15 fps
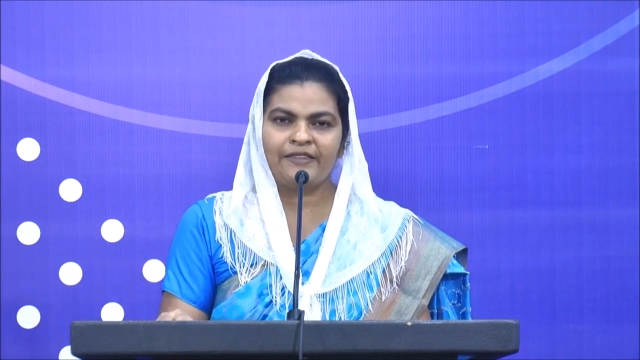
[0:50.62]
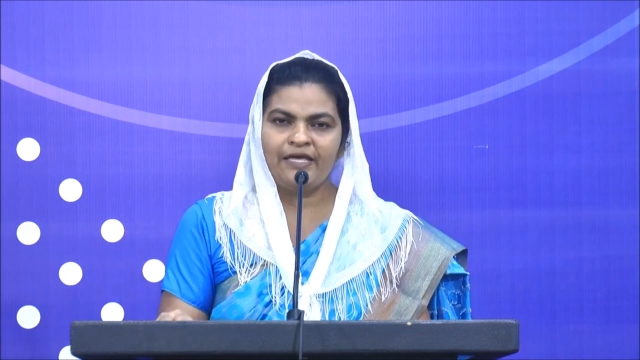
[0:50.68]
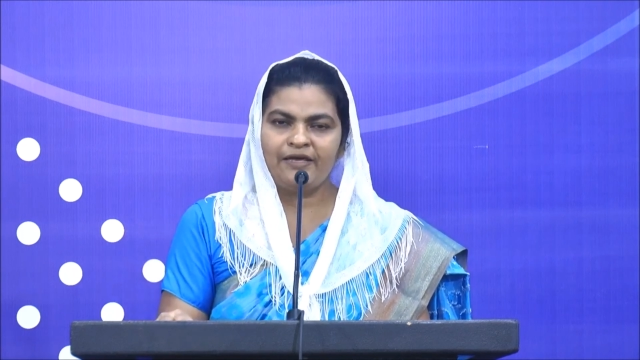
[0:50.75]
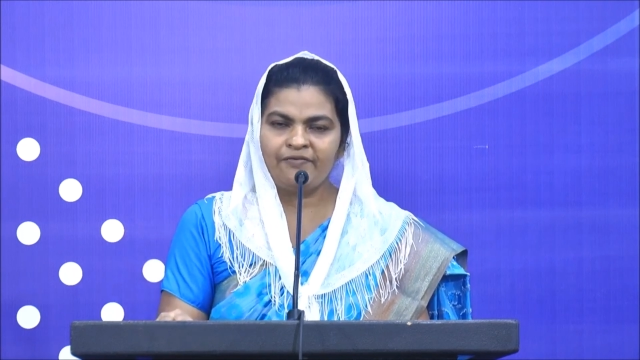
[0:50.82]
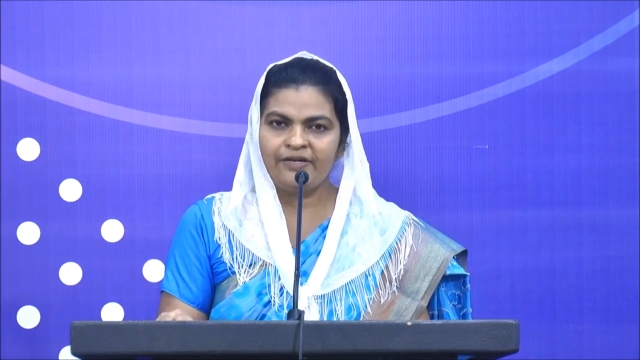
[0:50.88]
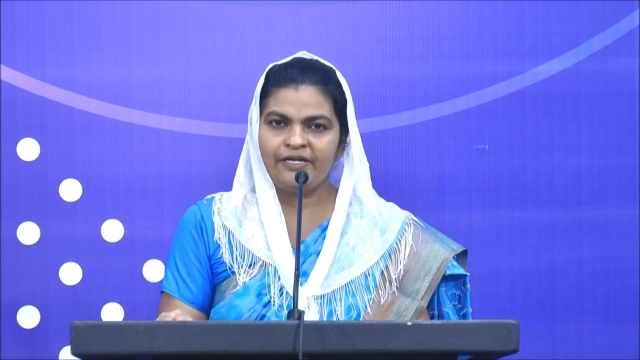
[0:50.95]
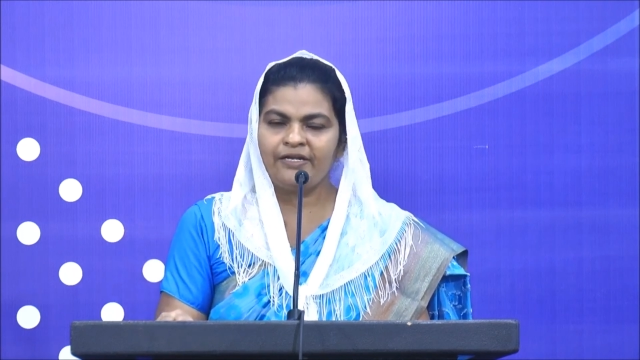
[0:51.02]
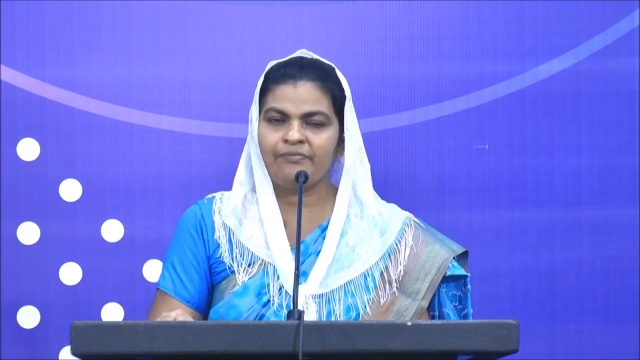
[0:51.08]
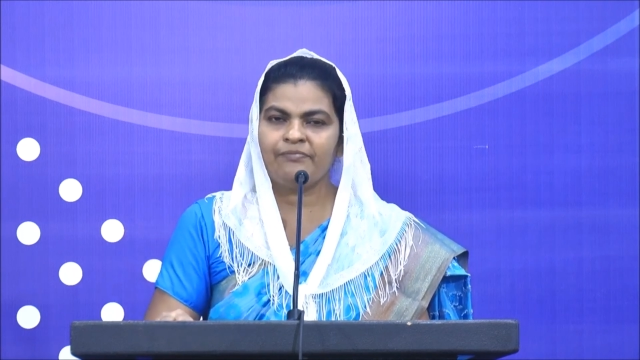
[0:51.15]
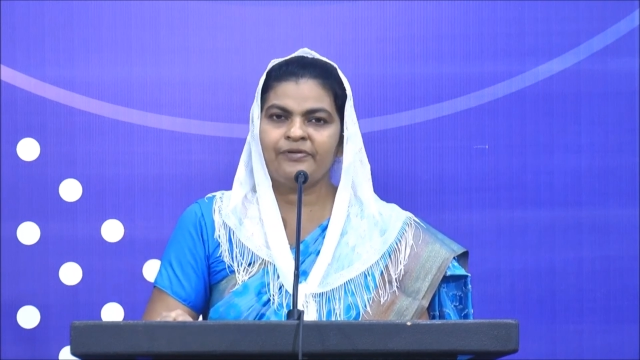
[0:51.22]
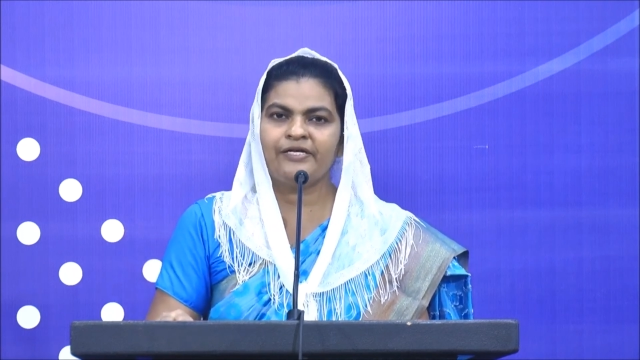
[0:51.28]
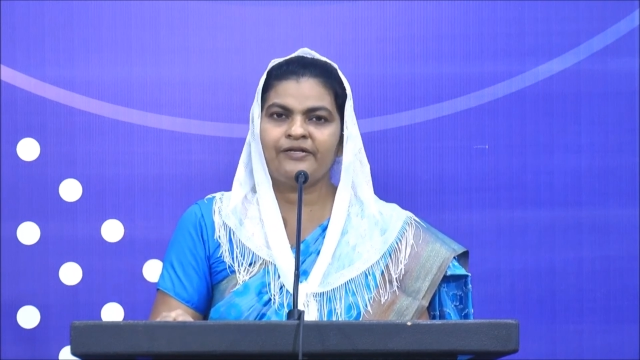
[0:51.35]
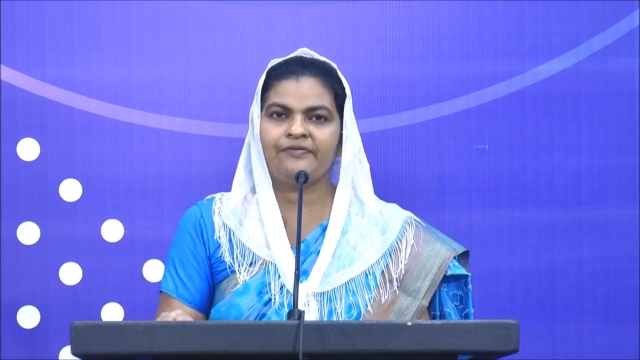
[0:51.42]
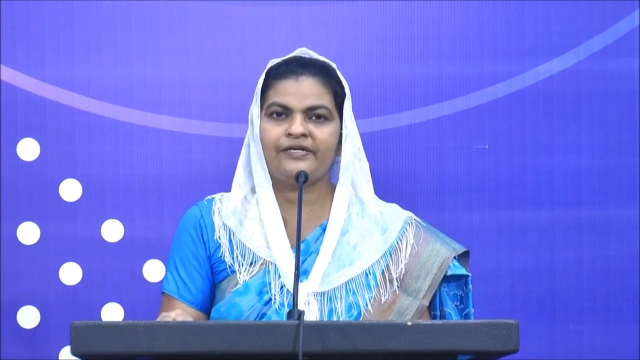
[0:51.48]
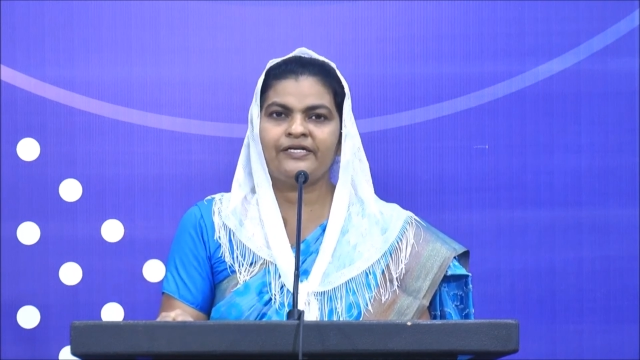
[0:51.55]
தேவனை
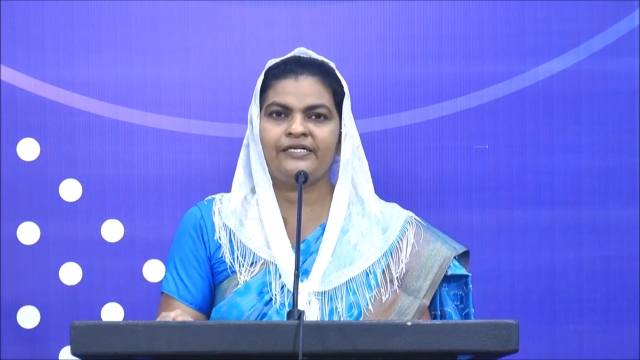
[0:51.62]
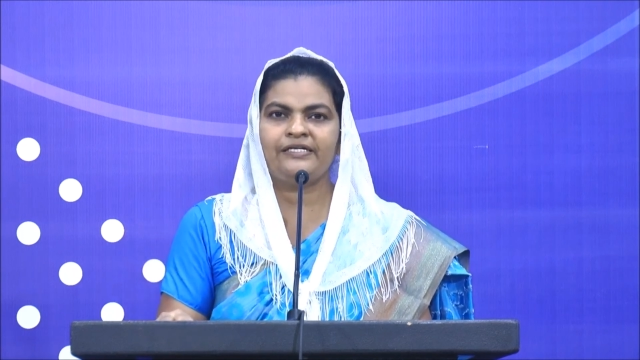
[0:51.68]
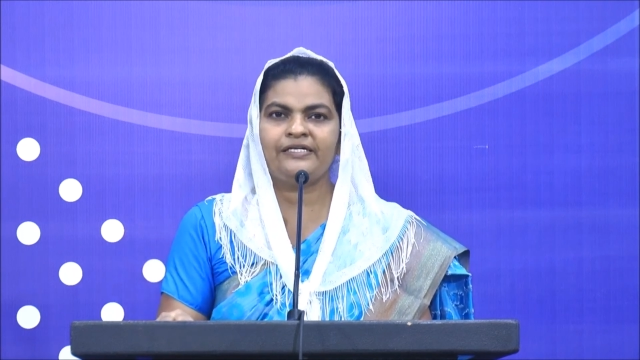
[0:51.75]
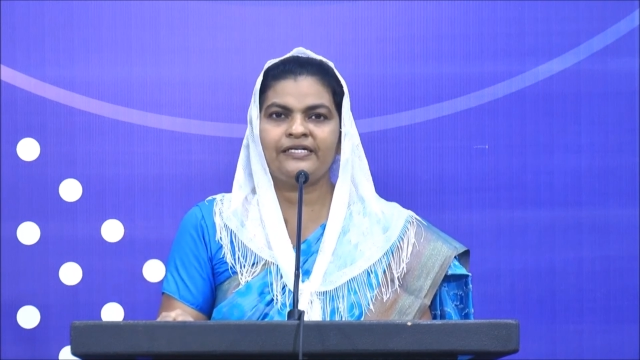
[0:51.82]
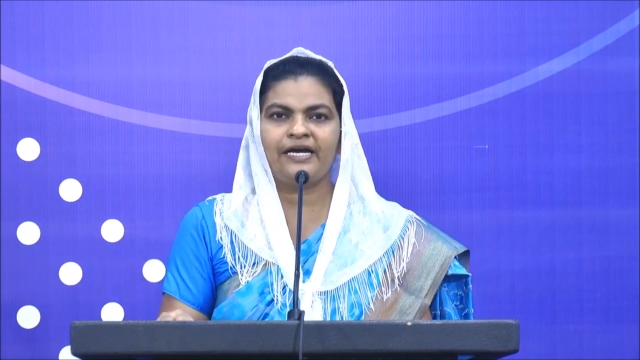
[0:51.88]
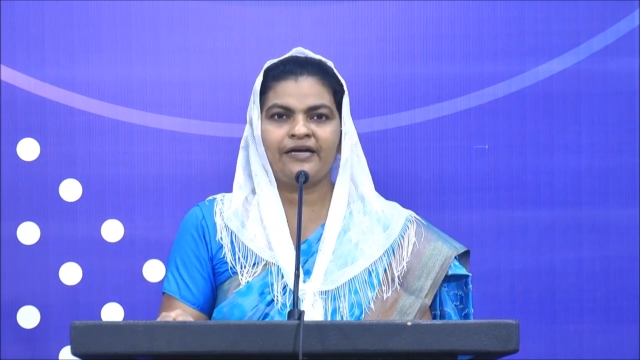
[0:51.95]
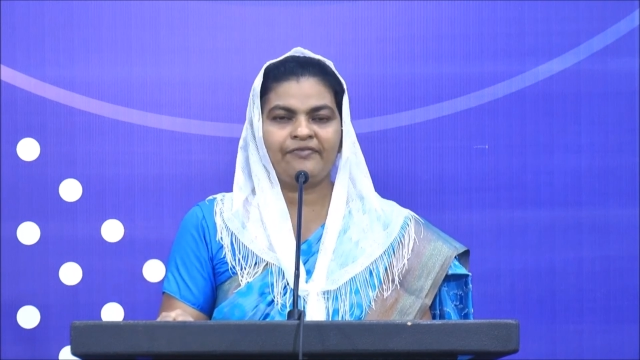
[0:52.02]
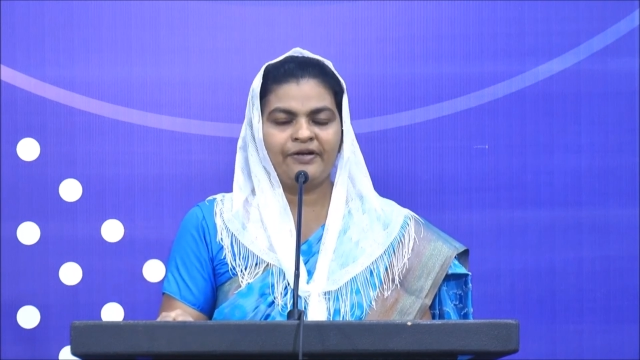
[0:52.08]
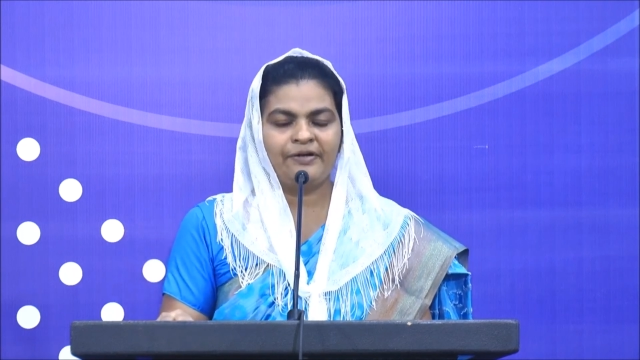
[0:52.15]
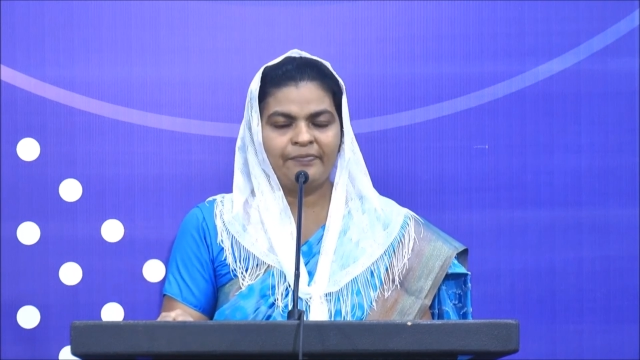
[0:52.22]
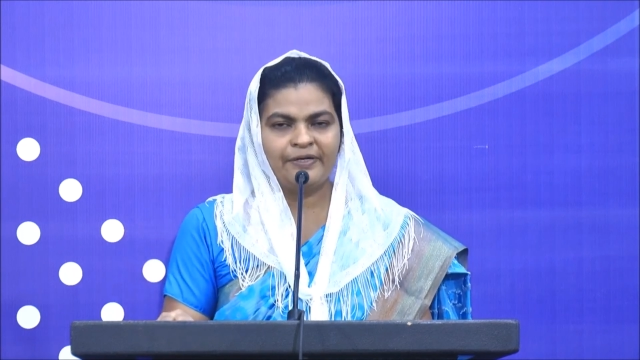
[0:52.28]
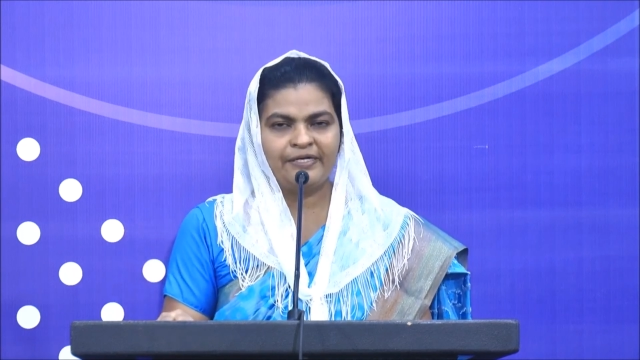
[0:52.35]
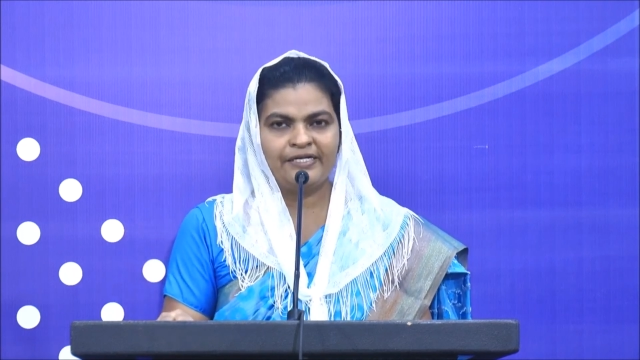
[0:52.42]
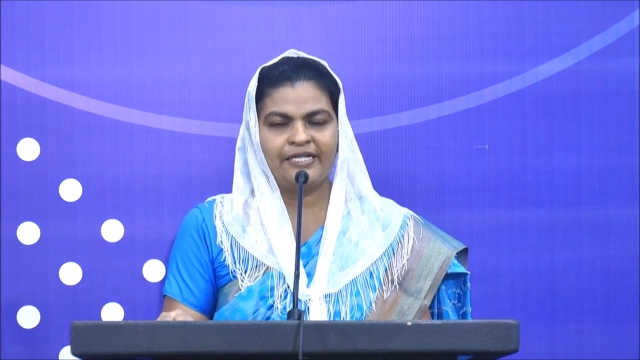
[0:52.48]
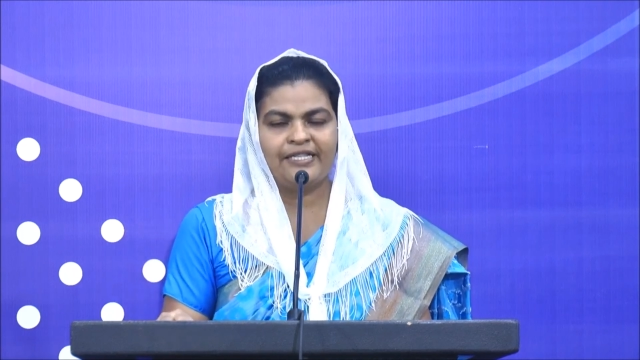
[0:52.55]
நம்புகிறவர்கள்
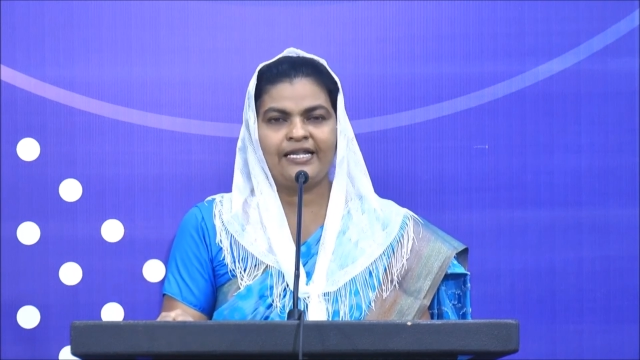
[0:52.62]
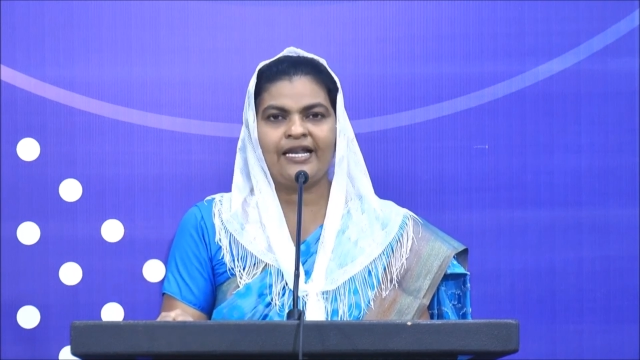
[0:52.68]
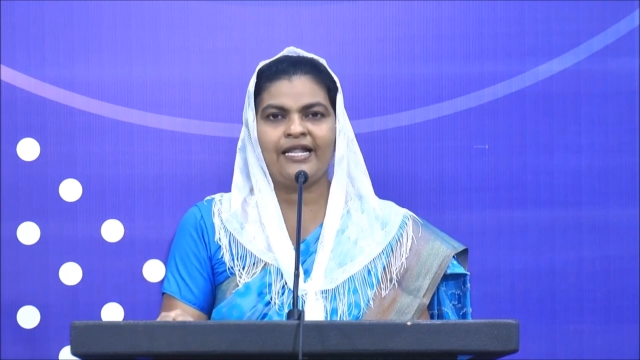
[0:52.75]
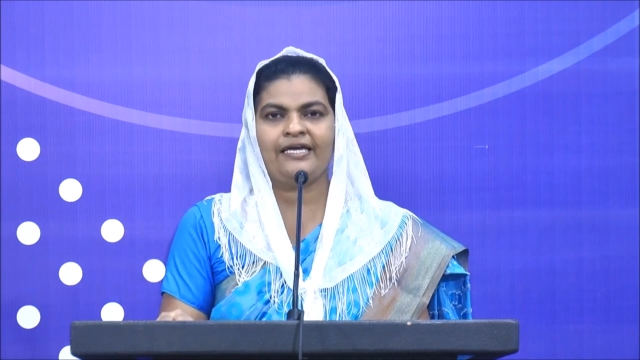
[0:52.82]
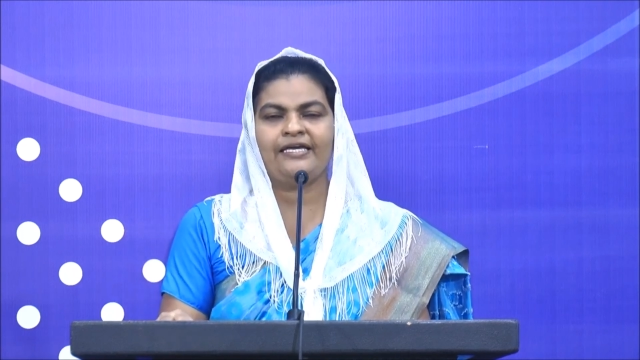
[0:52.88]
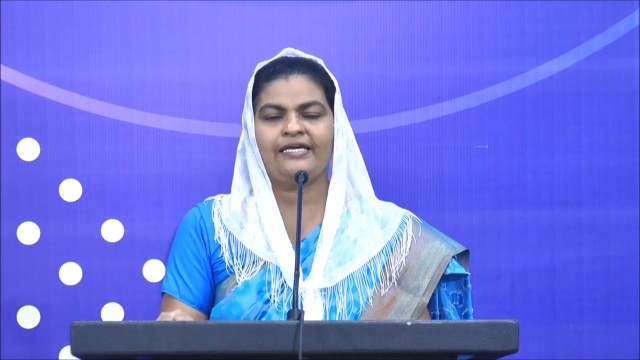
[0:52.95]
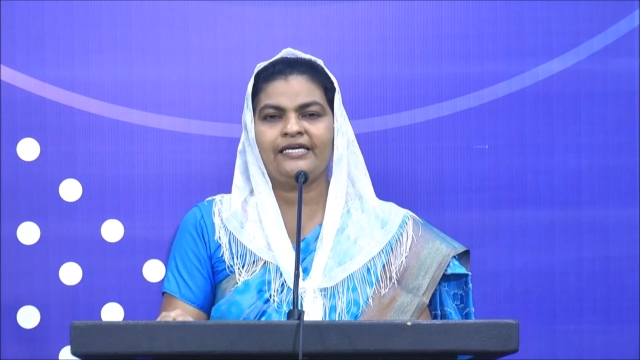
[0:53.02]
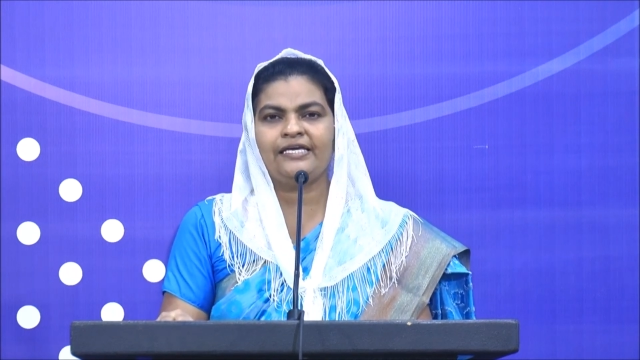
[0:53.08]
கைவிடப்படுகிறதில்லை